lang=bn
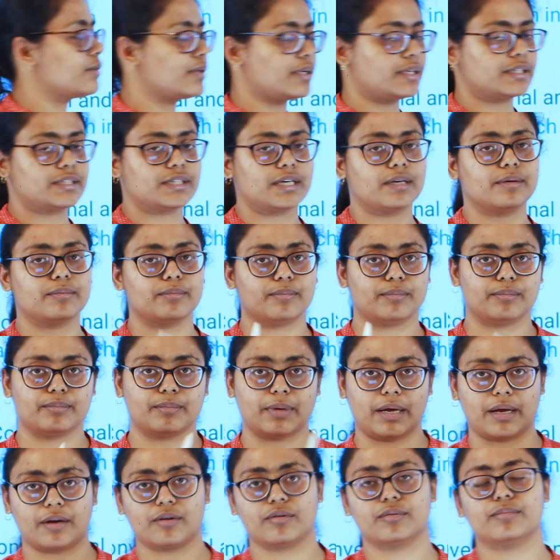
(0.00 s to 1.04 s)
এডুকেশন
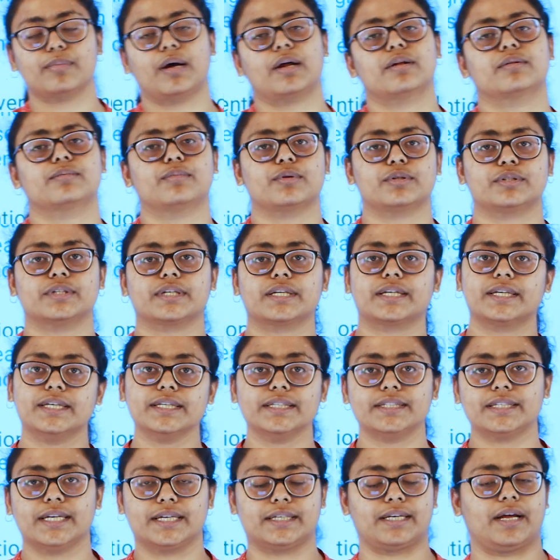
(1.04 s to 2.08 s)
এখন ভারতবর্ষে কি
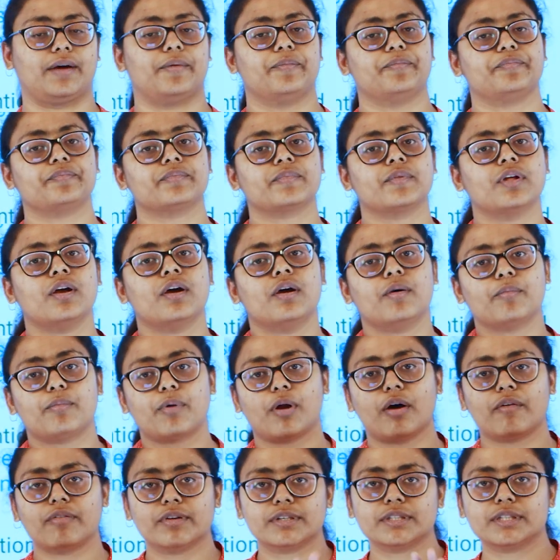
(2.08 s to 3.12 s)
সেটা
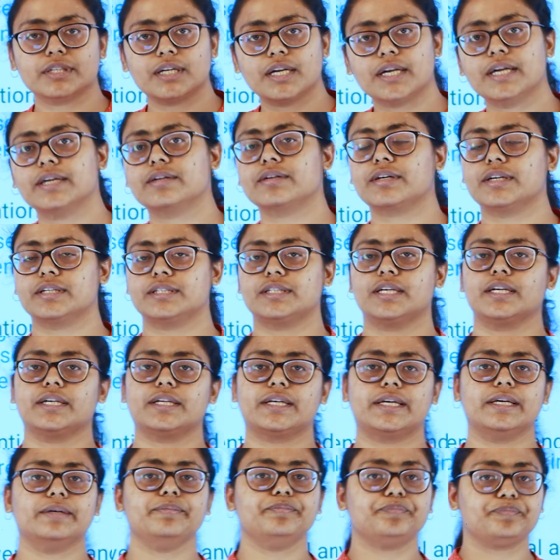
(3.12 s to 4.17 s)
প্রফেশনাল এডুকেশন
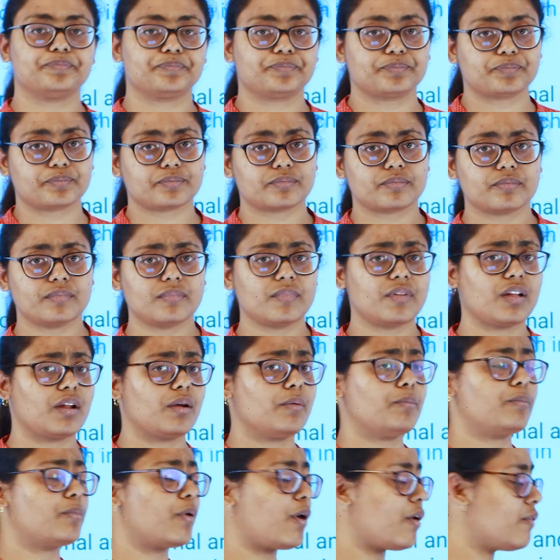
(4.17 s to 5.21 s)
কি
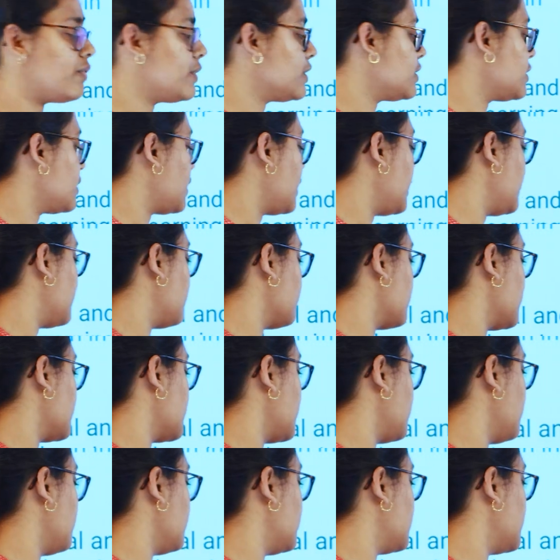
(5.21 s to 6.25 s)
প্রফেশনাল
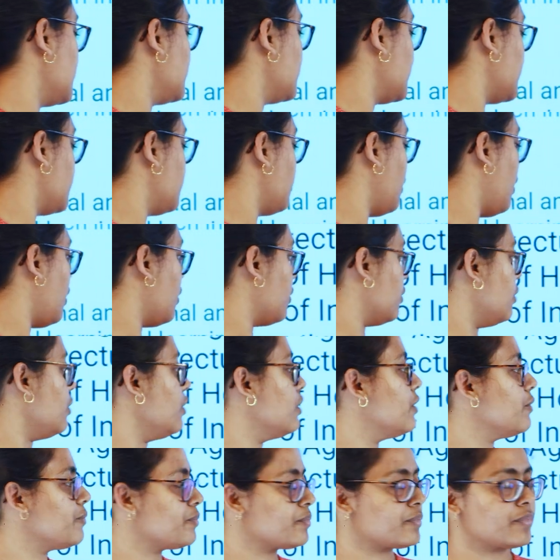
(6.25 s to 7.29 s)
এডুকেশন হচ্ছে যে ধরো
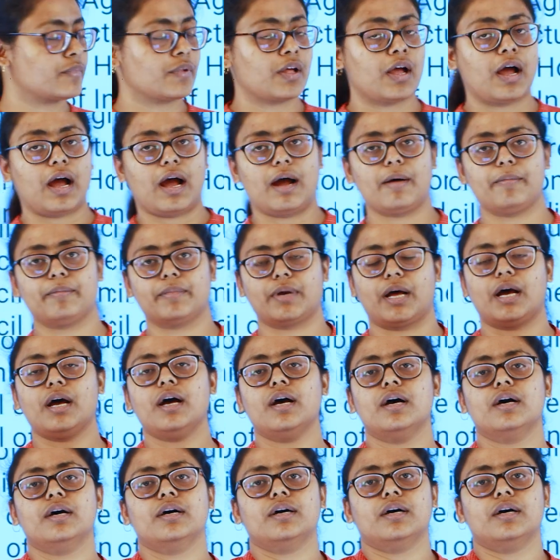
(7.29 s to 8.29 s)
আমরা